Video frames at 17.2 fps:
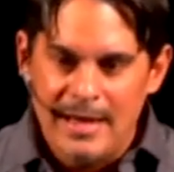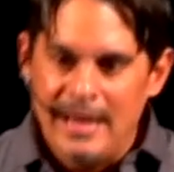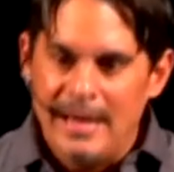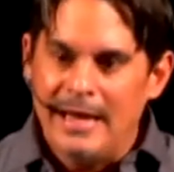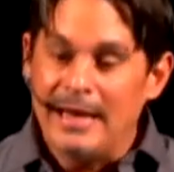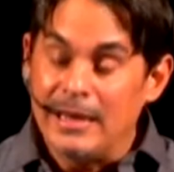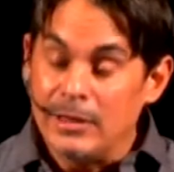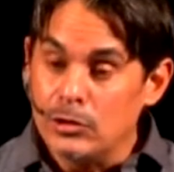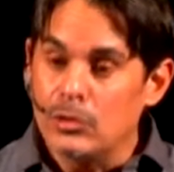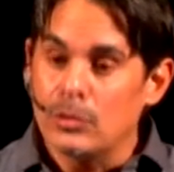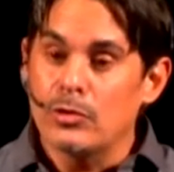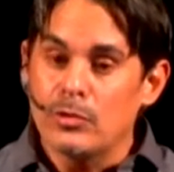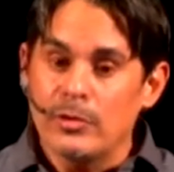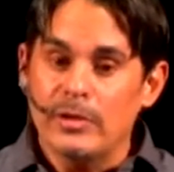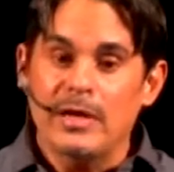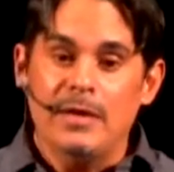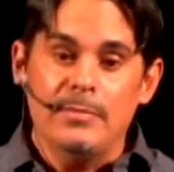El
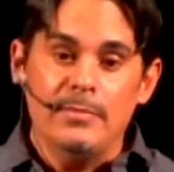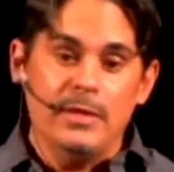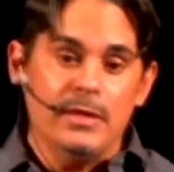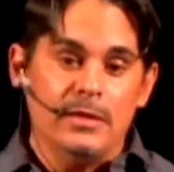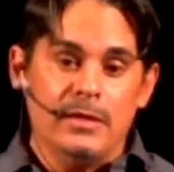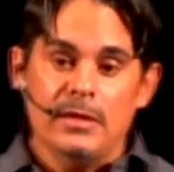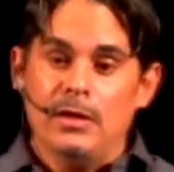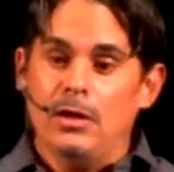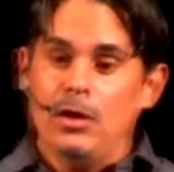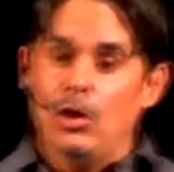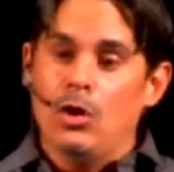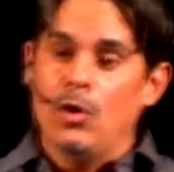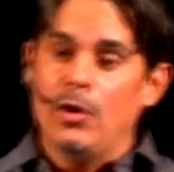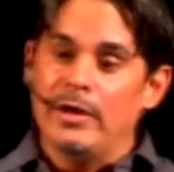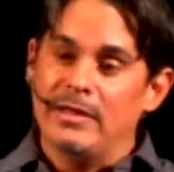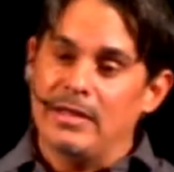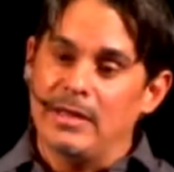entorno y el ambiente
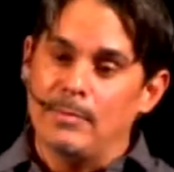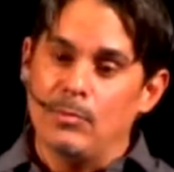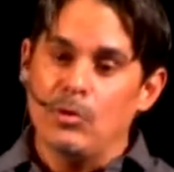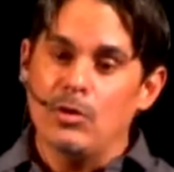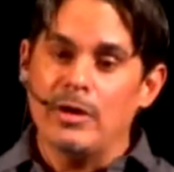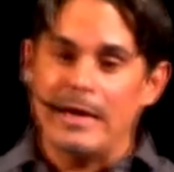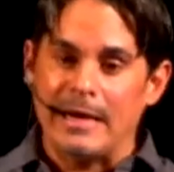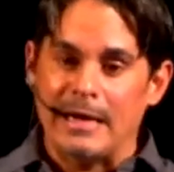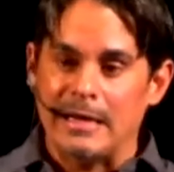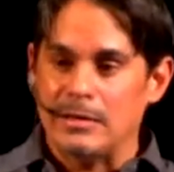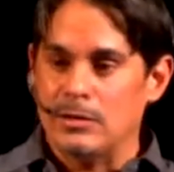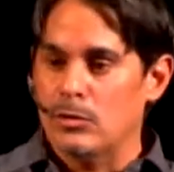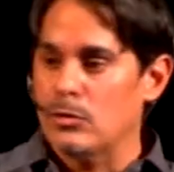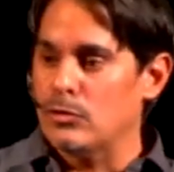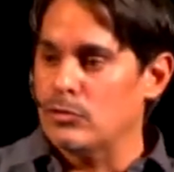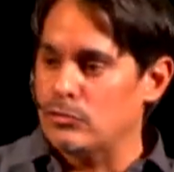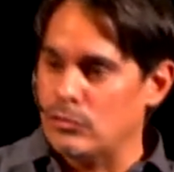lo estamos
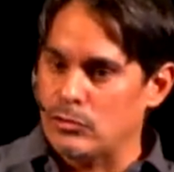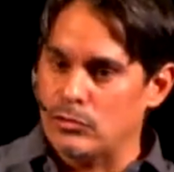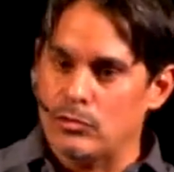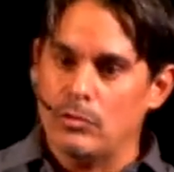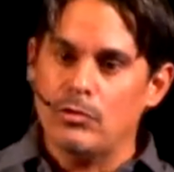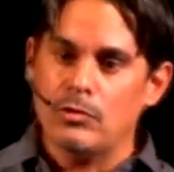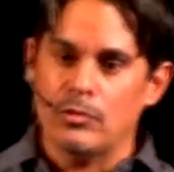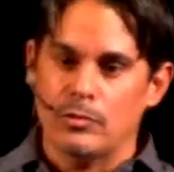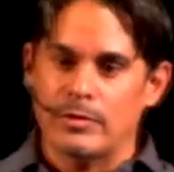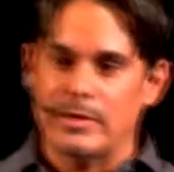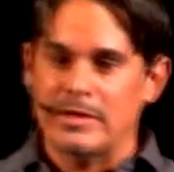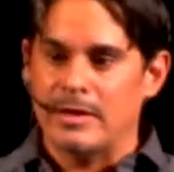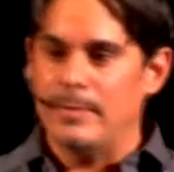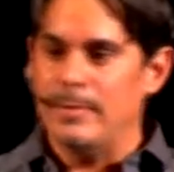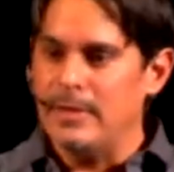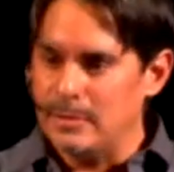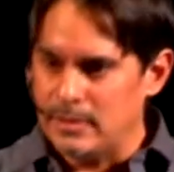creando nosotros con
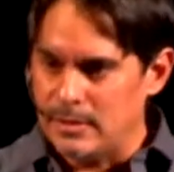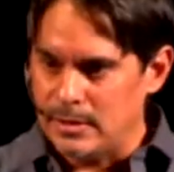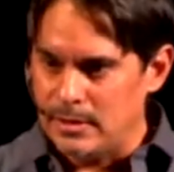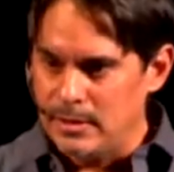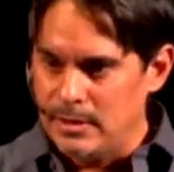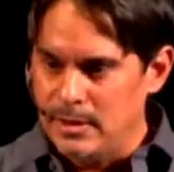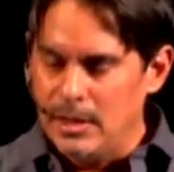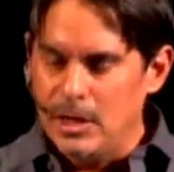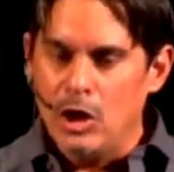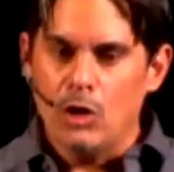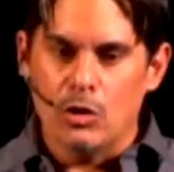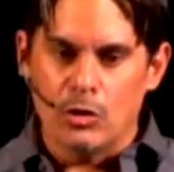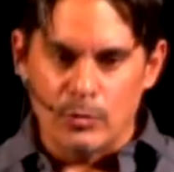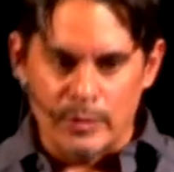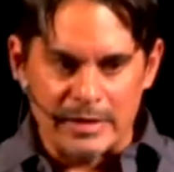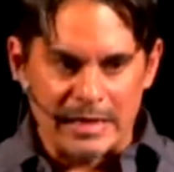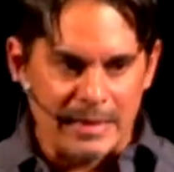nuestra mente.
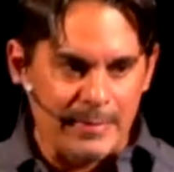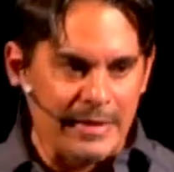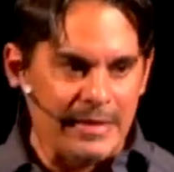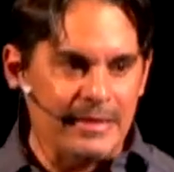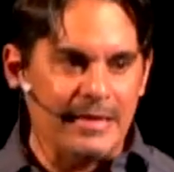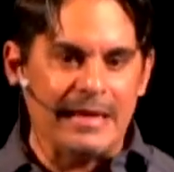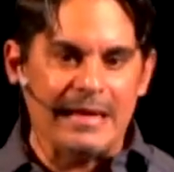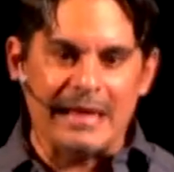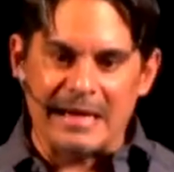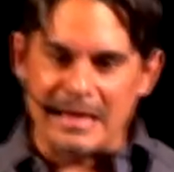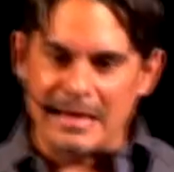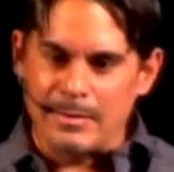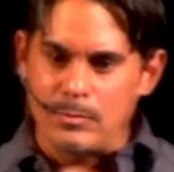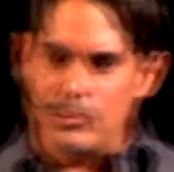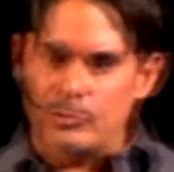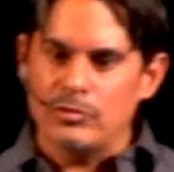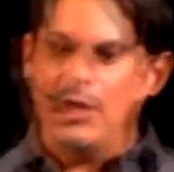Con nuestra mente
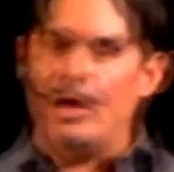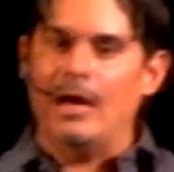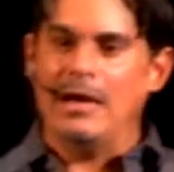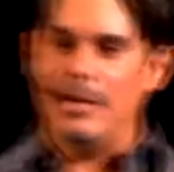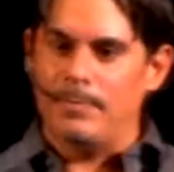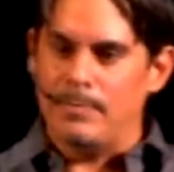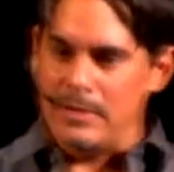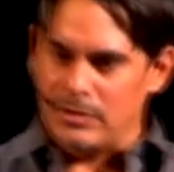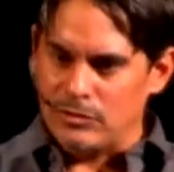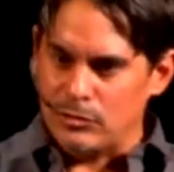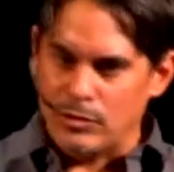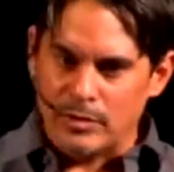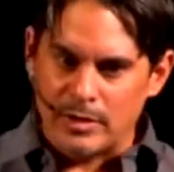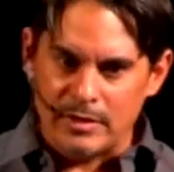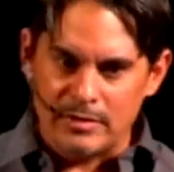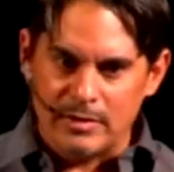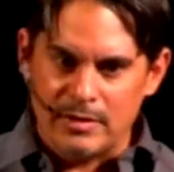creamos a las
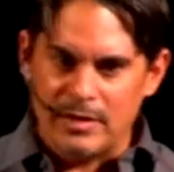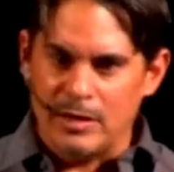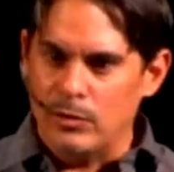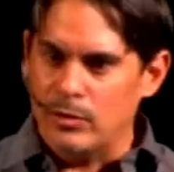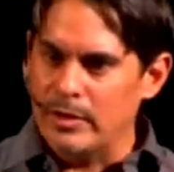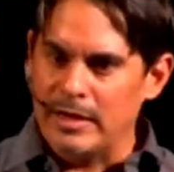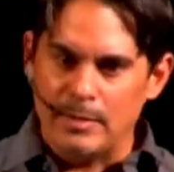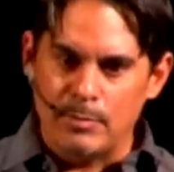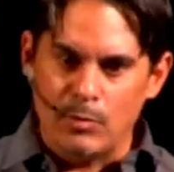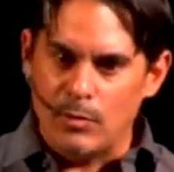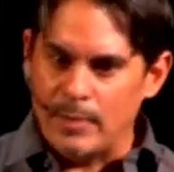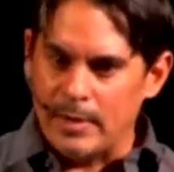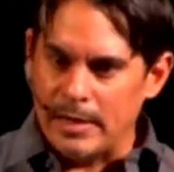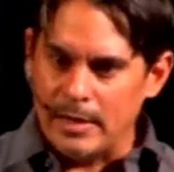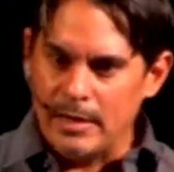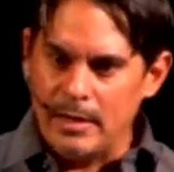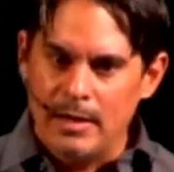personas que no queremos
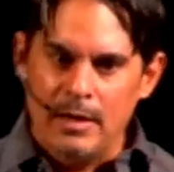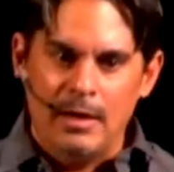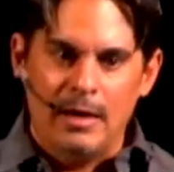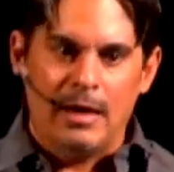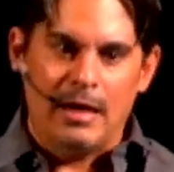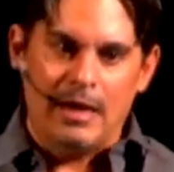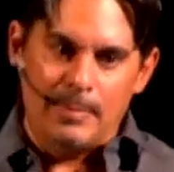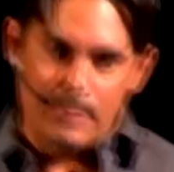ver, a las